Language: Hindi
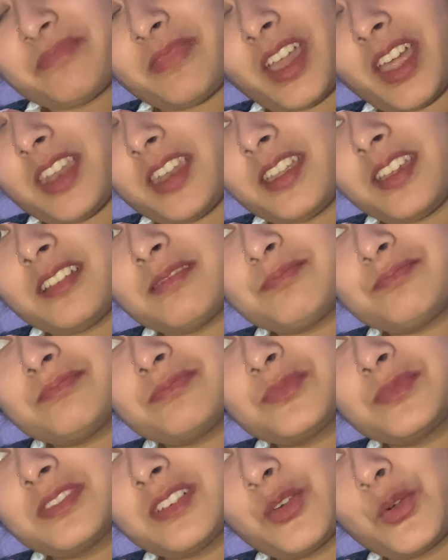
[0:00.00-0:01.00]
मैंने
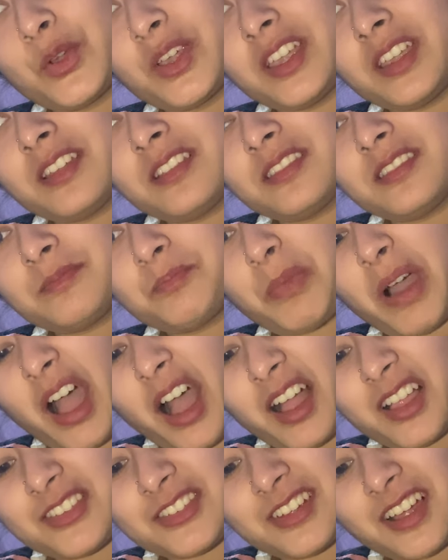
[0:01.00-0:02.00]
कोई
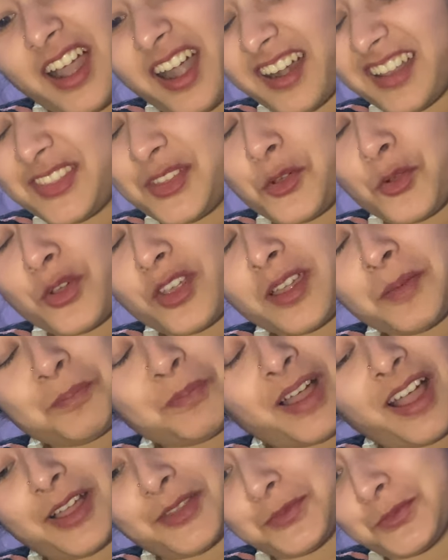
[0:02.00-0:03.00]
पांच काट दिए होंगे
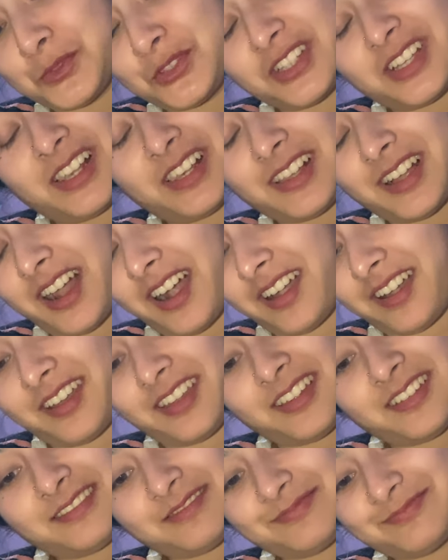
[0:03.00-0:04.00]
पांच मुझे कल
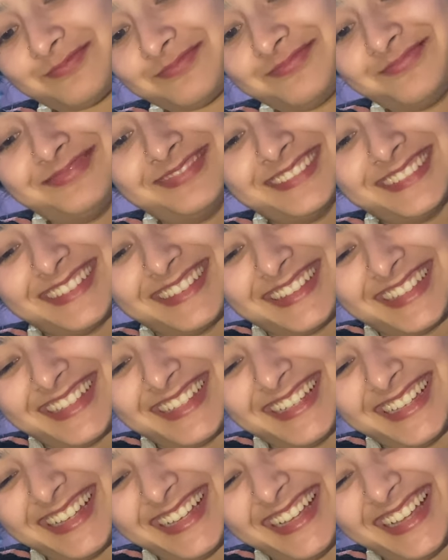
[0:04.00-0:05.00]
काटने हैं
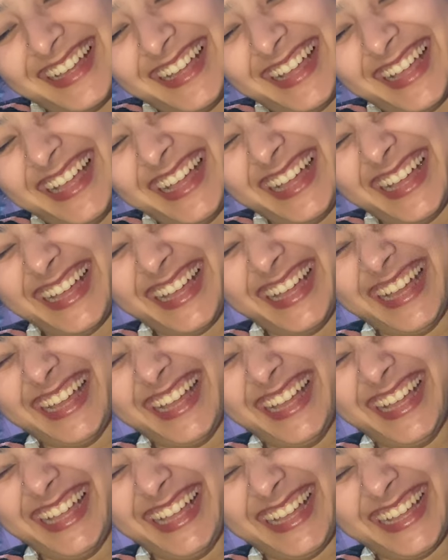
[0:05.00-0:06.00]
क्या
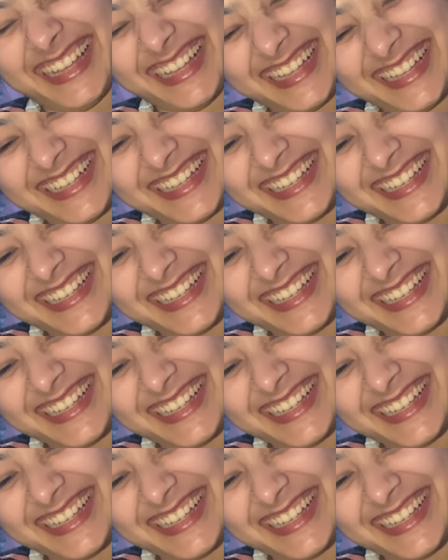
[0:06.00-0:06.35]
इसकी